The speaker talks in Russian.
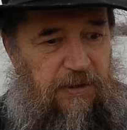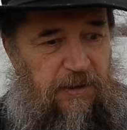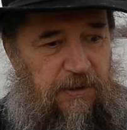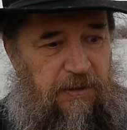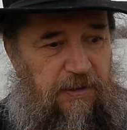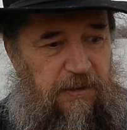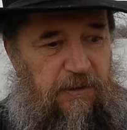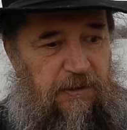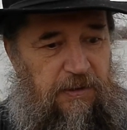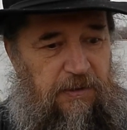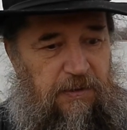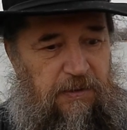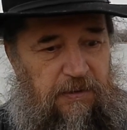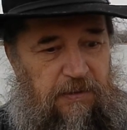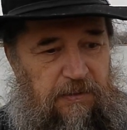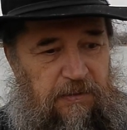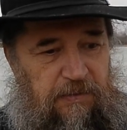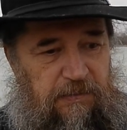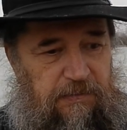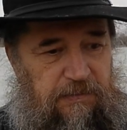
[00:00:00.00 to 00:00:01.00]
Я
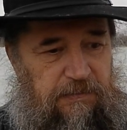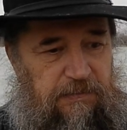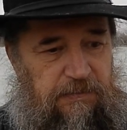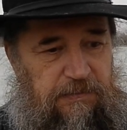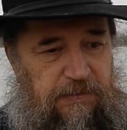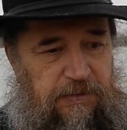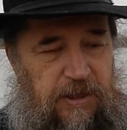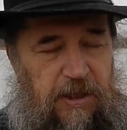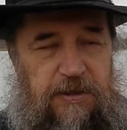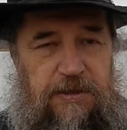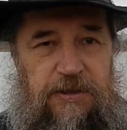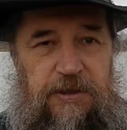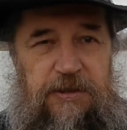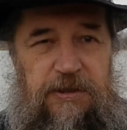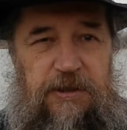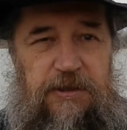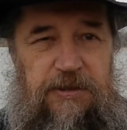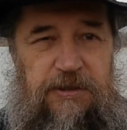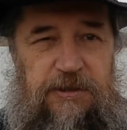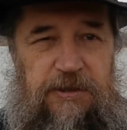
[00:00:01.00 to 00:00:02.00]
каждый
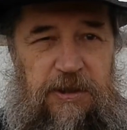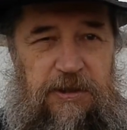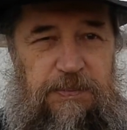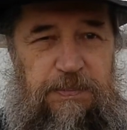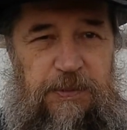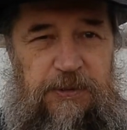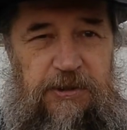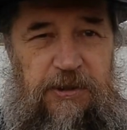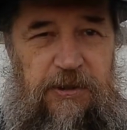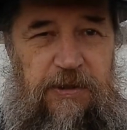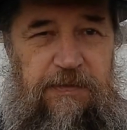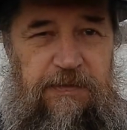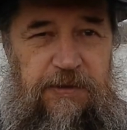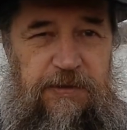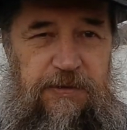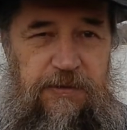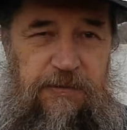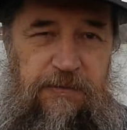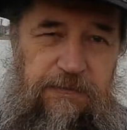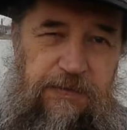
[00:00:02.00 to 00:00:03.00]
день сейчас по
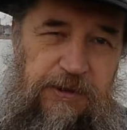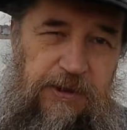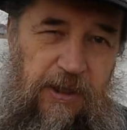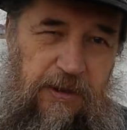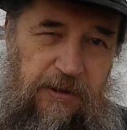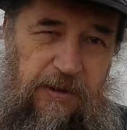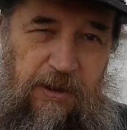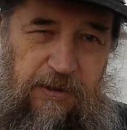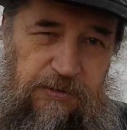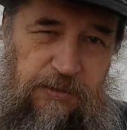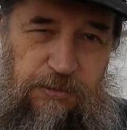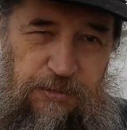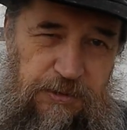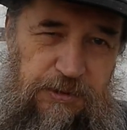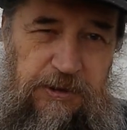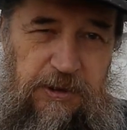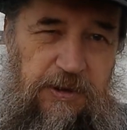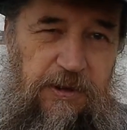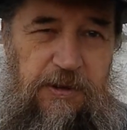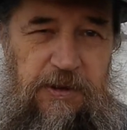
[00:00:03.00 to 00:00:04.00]
телевизору, видать, как-то
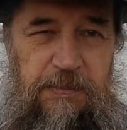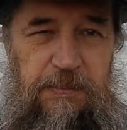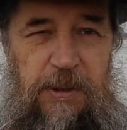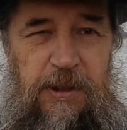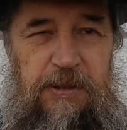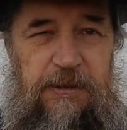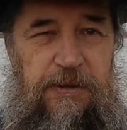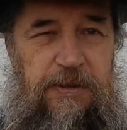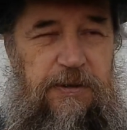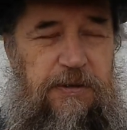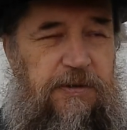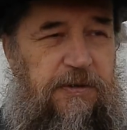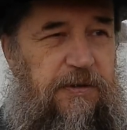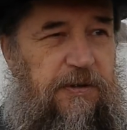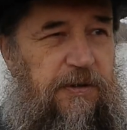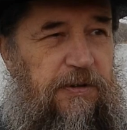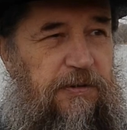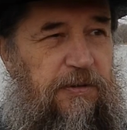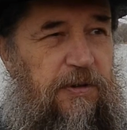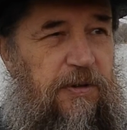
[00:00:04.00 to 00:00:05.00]
усилили маленечко
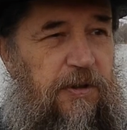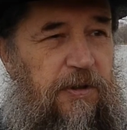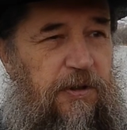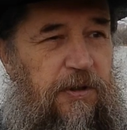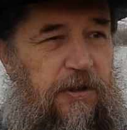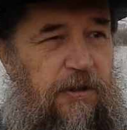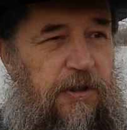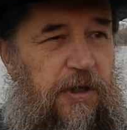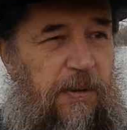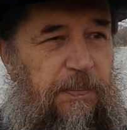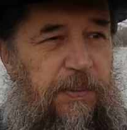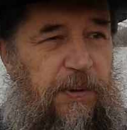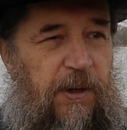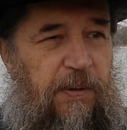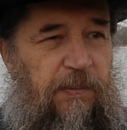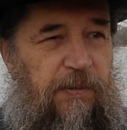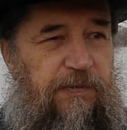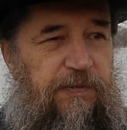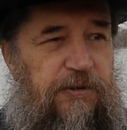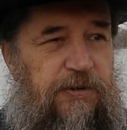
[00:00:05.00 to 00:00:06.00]
это. И я
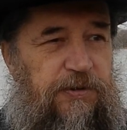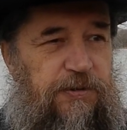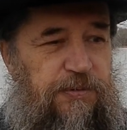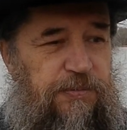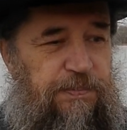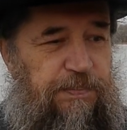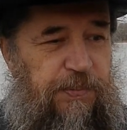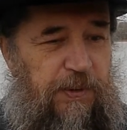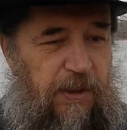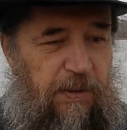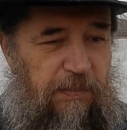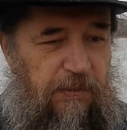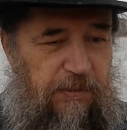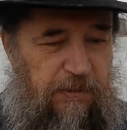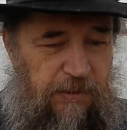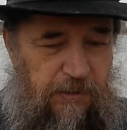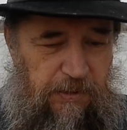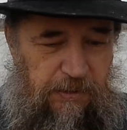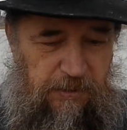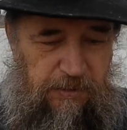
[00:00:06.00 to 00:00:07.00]
прямо вижу,
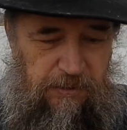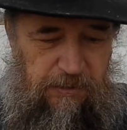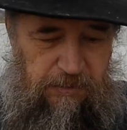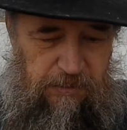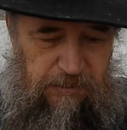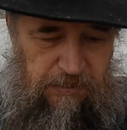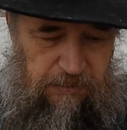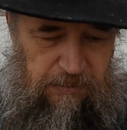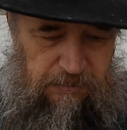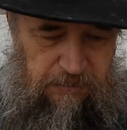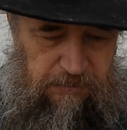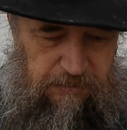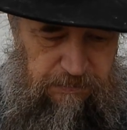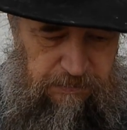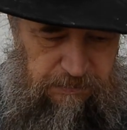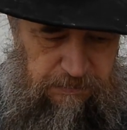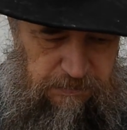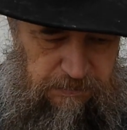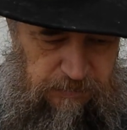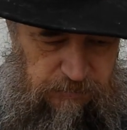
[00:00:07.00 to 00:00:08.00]
прямо
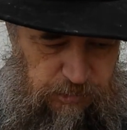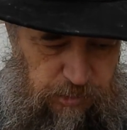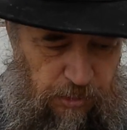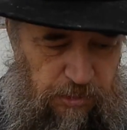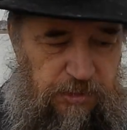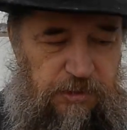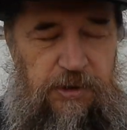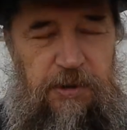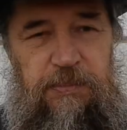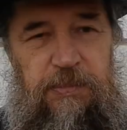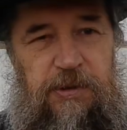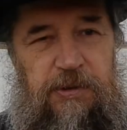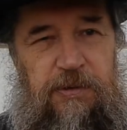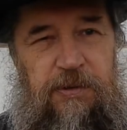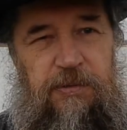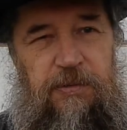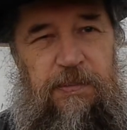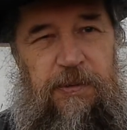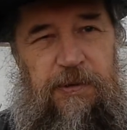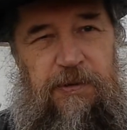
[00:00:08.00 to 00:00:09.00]
тоннами,
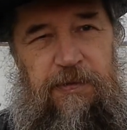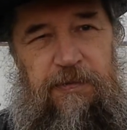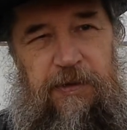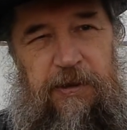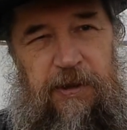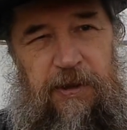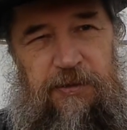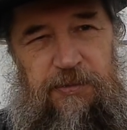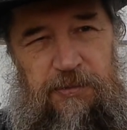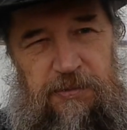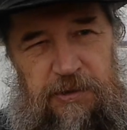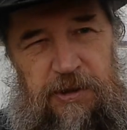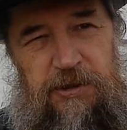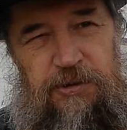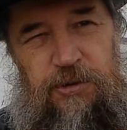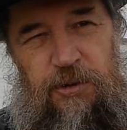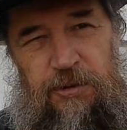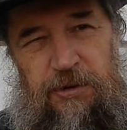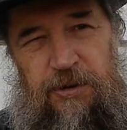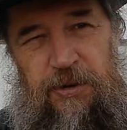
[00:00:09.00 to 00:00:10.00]
грубо говоря, ну не
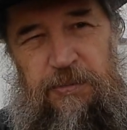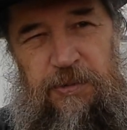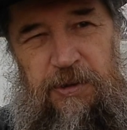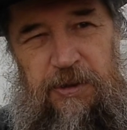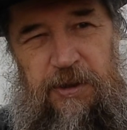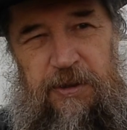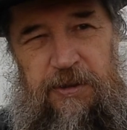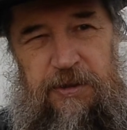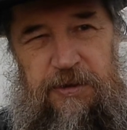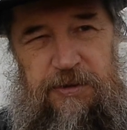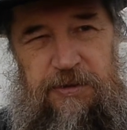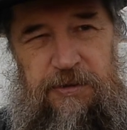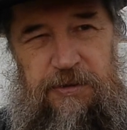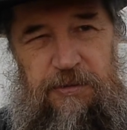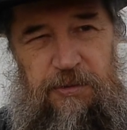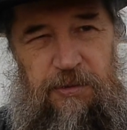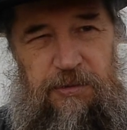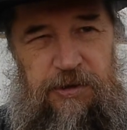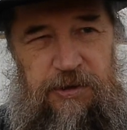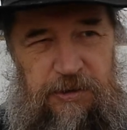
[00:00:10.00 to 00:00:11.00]
тоннами, конечно,
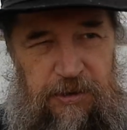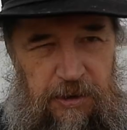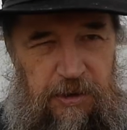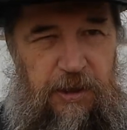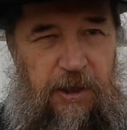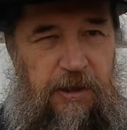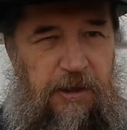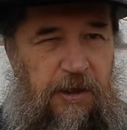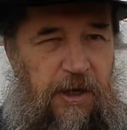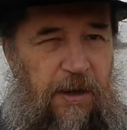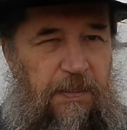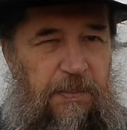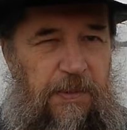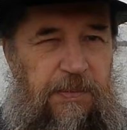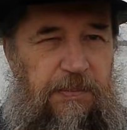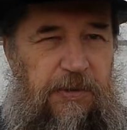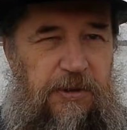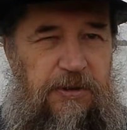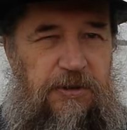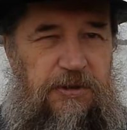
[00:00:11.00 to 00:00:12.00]
но
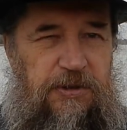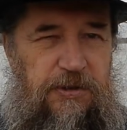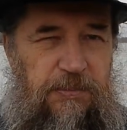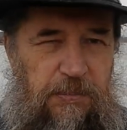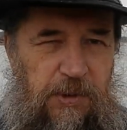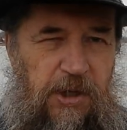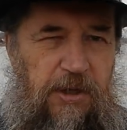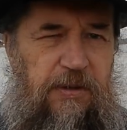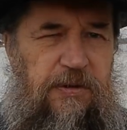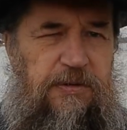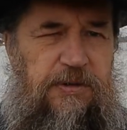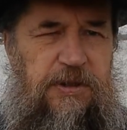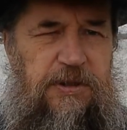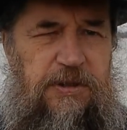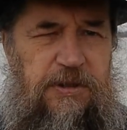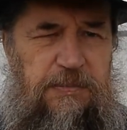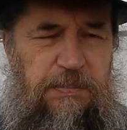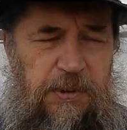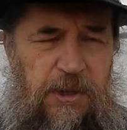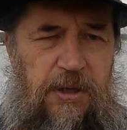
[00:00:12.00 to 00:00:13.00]
килограммами изымает,
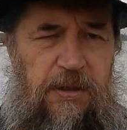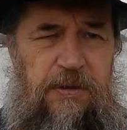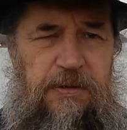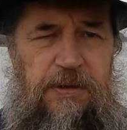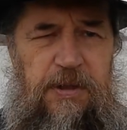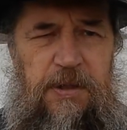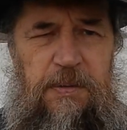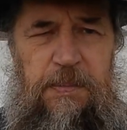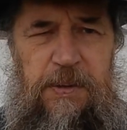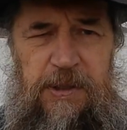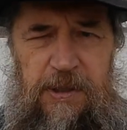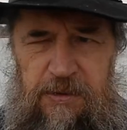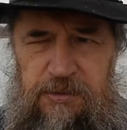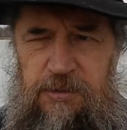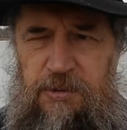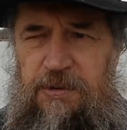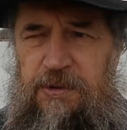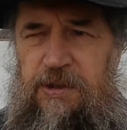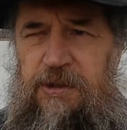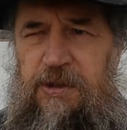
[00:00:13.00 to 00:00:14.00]
изымает
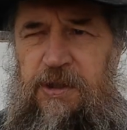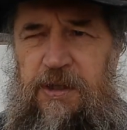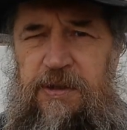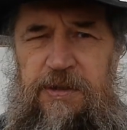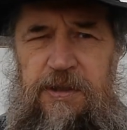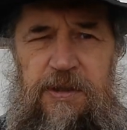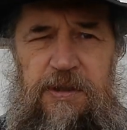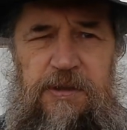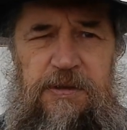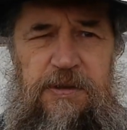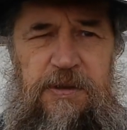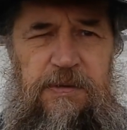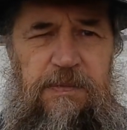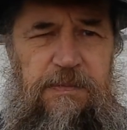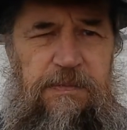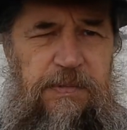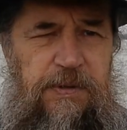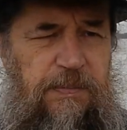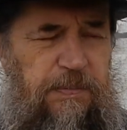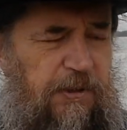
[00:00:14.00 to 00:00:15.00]
лаборатории какие-то,
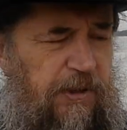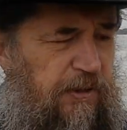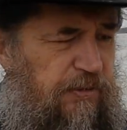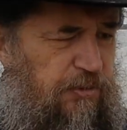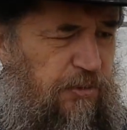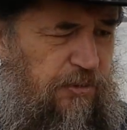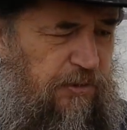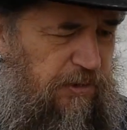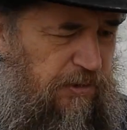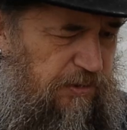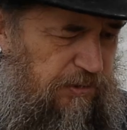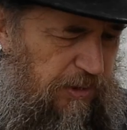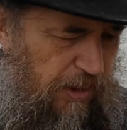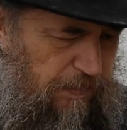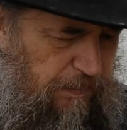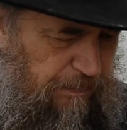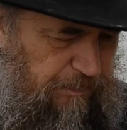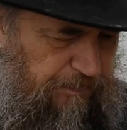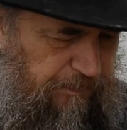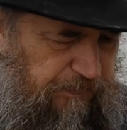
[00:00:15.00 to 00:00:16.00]
лаборатории
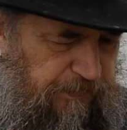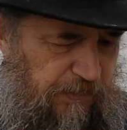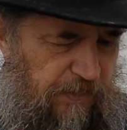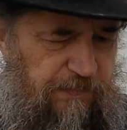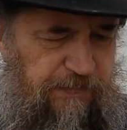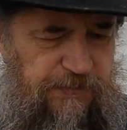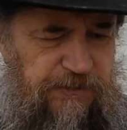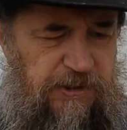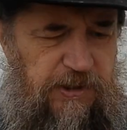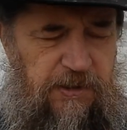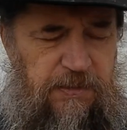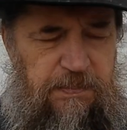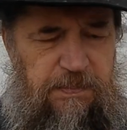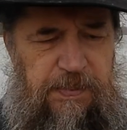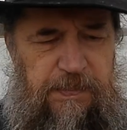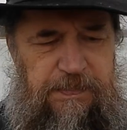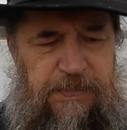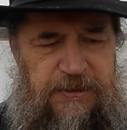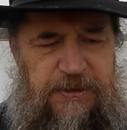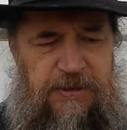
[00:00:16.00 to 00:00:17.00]
там в день
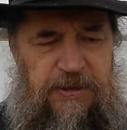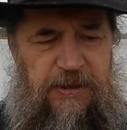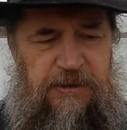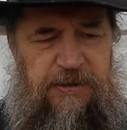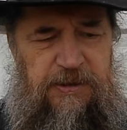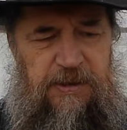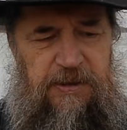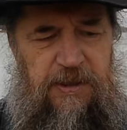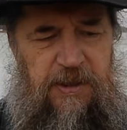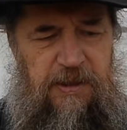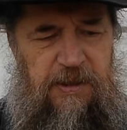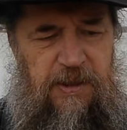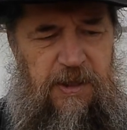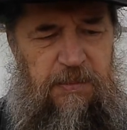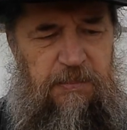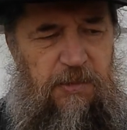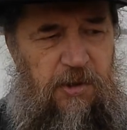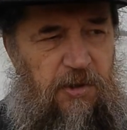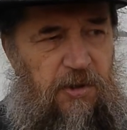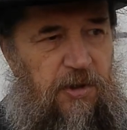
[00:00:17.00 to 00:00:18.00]
по 50
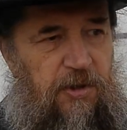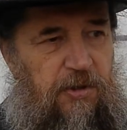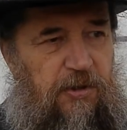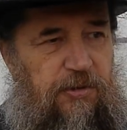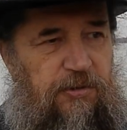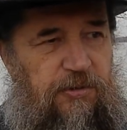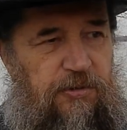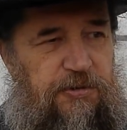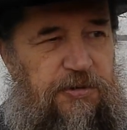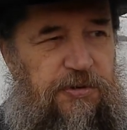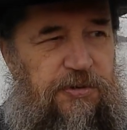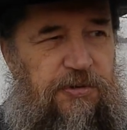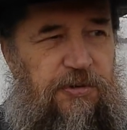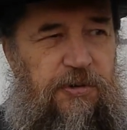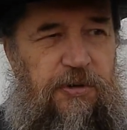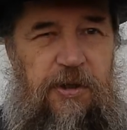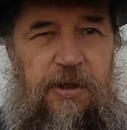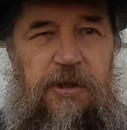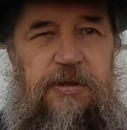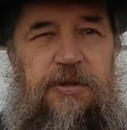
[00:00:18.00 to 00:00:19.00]
килограмм, ну
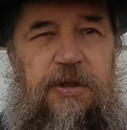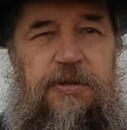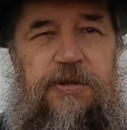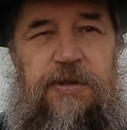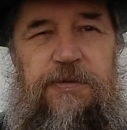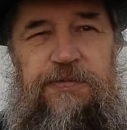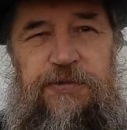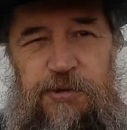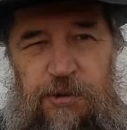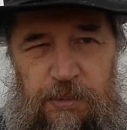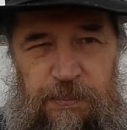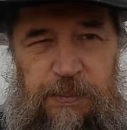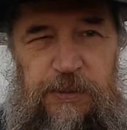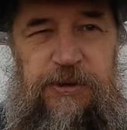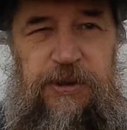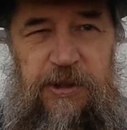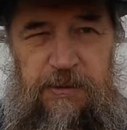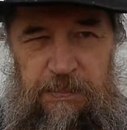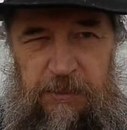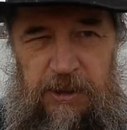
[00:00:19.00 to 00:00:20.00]
что, это же все
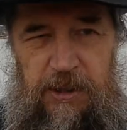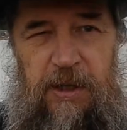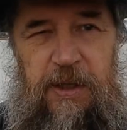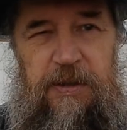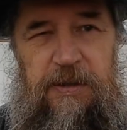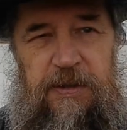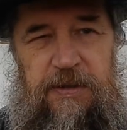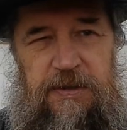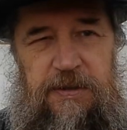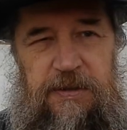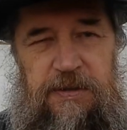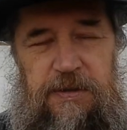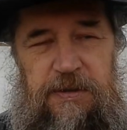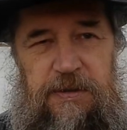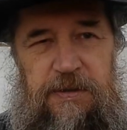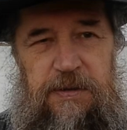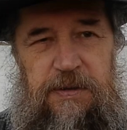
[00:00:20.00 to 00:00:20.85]
потреблялось,